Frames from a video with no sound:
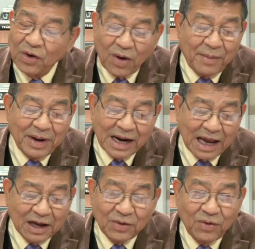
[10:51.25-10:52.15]
qua màn
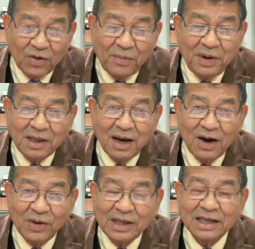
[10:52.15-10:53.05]
ảnh của computer
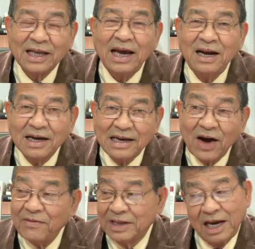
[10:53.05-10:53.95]
có thể thấy được
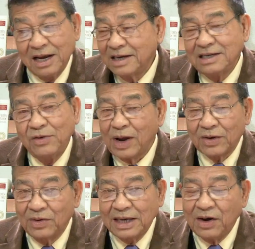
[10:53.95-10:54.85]
nhau và thấy được cái sinh
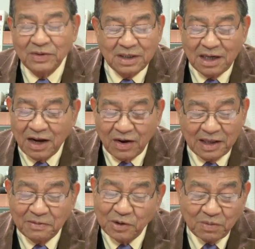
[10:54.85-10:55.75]
hoạt của nhau chứ đừng có
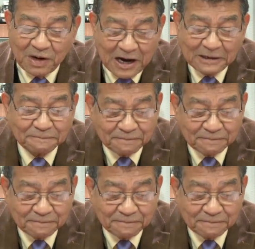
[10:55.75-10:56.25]
tiếp xúc nữa.